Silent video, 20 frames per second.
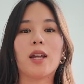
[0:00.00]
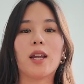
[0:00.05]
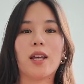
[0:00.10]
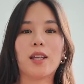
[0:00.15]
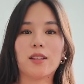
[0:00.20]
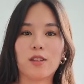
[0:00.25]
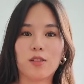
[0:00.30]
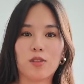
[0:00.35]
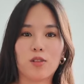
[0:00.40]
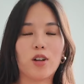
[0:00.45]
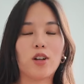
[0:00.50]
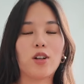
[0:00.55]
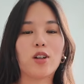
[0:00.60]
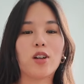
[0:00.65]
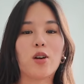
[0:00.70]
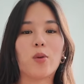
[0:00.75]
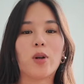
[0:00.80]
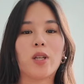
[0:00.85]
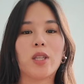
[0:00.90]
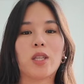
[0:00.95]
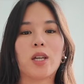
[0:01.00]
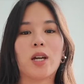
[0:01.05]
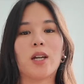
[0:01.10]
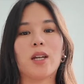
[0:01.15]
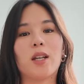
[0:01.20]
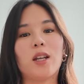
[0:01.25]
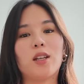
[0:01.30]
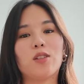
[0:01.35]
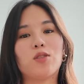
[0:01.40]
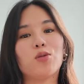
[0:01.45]
y la intención es lo que cuenta
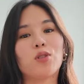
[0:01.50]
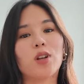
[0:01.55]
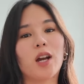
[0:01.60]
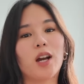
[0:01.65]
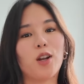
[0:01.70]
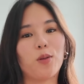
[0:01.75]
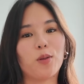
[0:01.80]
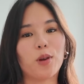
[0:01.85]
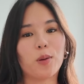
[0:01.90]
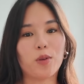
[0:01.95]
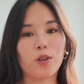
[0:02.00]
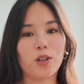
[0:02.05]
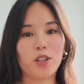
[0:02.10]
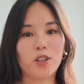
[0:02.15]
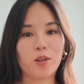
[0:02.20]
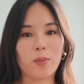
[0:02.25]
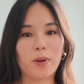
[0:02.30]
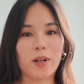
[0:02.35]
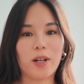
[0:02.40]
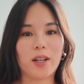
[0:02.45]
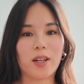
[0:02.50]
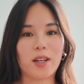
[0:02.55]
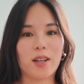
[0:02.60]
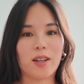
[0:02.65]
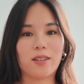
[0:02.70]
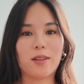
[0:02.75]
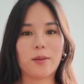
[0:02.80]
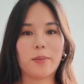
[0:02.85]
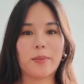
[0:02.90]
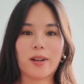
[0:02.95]
y le he hecho un regalo bien bonito para que
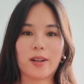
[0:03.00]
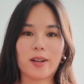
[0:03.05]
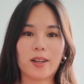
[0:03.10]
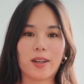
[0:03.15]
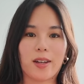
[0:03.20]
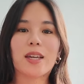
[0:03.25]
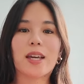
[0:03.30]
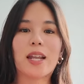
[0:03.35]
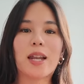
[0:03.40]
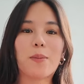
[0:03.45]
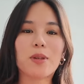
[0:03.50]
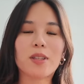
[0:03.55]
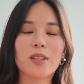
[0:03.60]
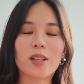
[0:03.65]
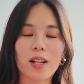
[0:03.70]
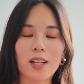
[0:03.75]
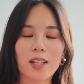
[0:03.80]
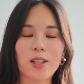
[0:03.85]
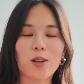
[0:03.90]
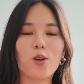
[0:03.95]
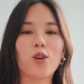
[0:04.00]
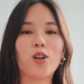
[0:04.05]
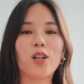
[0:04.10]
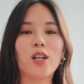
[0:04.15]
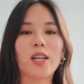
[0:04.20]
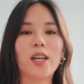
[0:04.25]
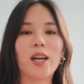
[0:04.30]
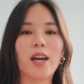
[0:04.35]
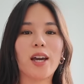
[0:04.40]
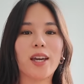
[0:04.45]
ella sepa que, que la amistad que tengo con
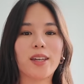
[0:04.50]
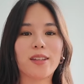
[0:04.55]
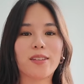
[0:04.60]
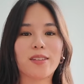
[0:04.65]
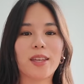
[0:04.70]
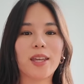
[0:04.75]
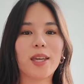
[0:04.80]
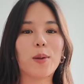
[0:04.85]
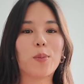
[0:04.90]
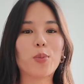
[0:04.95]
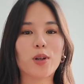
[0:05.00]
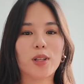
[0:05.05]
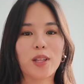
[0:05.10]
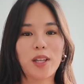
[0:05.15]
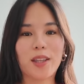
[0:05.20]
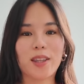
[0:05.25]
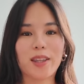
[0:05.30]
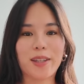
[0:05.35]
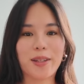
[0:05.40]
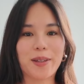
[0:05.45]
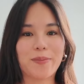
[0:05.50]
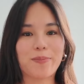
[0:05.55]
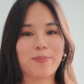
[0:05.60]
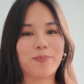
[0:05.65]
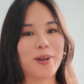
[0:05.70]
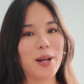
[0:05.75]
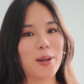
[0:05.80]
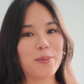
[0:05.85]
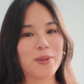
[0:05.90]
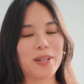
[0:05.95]
ella es importante
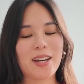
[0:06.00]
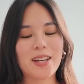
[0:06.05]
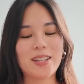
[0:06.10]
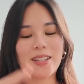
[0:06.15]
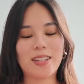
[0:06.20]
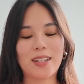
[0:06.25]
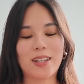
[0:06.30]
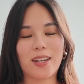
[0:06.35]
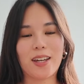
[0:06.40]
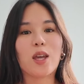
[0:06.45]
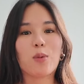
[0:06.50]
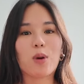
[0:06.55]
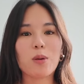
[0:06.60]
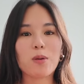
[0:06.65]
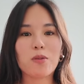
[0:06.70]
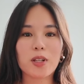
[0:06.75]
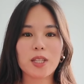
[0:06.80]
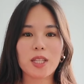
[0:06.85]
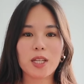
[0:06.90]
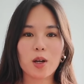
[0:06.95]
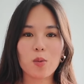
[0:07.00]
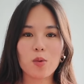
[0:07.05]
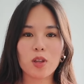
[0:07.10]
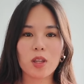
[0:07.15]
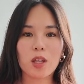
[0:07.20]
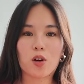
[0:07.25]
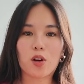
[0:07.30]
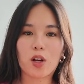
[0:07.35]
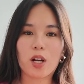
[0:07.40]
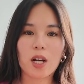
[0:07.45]
para mí, así que igual le falta como
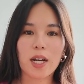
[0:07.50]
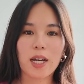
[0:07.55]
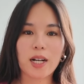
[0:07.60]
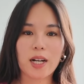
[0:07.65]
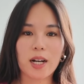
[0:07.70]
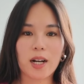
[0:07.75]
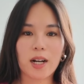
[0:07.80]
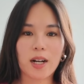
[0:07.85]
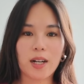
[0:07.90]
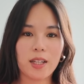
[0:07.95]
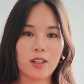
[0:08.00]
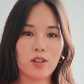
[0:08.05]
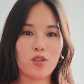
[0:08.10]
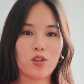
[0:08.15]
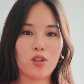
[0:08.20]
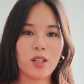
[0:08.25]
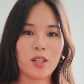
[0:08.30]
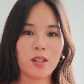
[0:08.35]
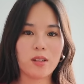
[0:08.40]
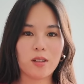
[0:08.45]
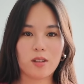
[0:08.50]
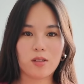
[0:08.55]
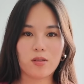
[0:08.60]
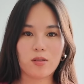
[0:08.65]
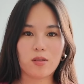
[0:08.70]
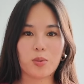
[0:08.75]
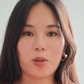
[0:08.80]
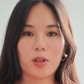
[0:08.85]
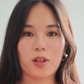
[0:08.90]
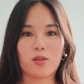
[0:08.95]
decorar la caja, ignoren
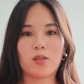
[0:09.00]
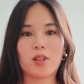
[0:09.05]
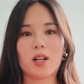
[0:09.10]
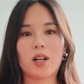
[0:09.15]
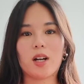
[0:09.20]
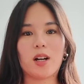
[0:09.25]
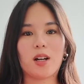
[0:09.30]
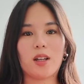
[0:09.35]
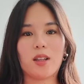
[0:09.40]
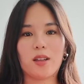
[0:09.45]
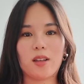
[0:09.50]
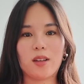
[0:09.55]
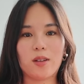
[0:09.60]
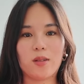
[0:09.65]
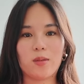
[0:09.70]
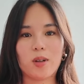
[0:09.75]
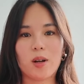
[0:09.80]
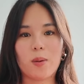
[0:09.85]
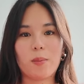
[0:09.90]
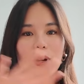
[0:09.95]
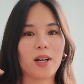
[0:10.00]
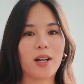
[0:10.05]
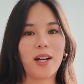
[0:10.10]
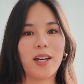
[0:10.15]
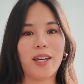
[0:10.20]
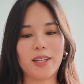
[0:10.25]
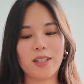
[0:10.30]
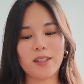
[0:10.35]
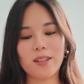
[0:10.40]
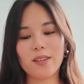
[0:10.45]
esto porque es una caja de una
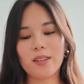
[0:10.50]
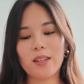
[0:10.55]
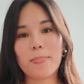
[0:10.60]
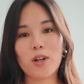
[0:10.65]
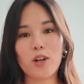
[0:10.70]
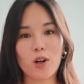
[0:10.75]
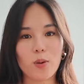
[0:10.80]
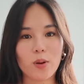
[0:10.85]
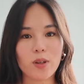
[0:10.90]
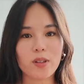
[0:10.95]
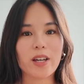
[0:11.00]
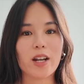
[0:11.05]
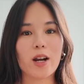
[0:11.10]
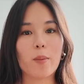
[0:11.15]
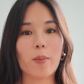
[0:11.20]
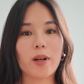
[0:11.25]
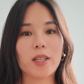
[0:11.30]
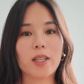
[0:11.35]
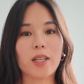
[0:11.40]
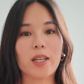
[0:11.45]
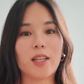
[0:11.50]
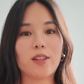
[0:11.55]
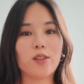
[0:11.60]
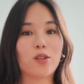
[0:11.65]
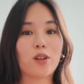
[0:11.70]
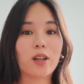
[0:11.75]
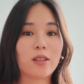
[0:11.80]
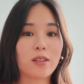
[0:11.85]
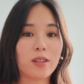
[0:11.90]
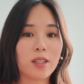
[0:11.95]
marca X, pero les voy a enseñar la parte de
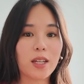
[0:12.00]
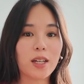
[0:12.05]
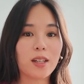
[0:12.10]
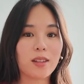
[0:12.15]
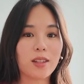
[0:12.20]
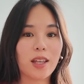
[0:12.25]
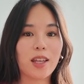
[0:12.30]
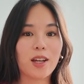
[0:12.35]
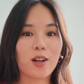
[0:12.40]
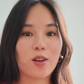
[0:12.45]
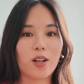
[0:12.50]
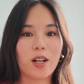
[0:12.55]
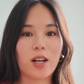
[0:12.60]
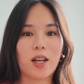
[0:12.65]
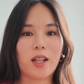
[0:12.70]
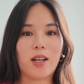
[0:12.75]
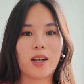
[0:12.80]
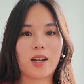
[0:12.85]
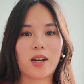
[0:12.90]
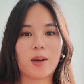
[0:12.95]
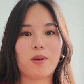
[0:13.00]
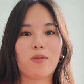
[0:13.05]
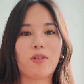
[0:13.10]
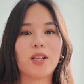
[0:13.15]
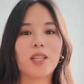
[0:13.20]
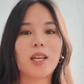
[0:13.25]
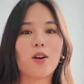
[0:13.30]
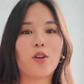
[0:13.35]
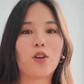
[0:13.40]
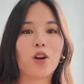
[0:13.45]
adentro que sí ya está decorada, que me
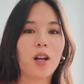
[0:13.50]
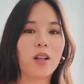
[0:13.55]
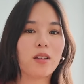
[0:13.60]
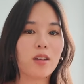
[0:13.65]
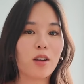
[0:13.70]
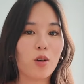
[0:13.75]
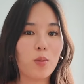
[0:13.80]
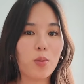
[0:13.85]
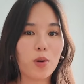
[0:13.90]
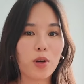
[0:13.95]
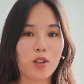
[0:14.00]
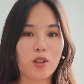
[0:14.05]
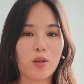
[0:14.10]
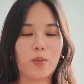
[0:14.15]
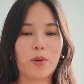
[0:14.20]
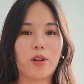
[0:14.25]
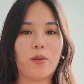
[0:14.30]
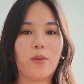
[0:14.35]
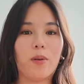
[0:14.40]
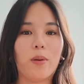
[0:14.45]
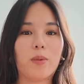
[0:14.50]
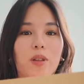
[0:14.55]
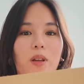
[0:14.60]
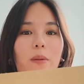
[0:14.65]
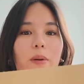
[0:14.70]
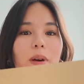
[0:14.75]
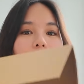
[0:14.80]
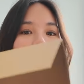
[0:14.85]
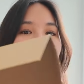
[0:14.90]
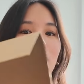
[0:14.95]
falta organizarlo un poquito, pero vamos a
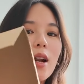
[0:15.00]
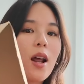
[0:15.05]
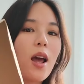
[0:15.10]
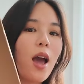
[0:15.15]
ver.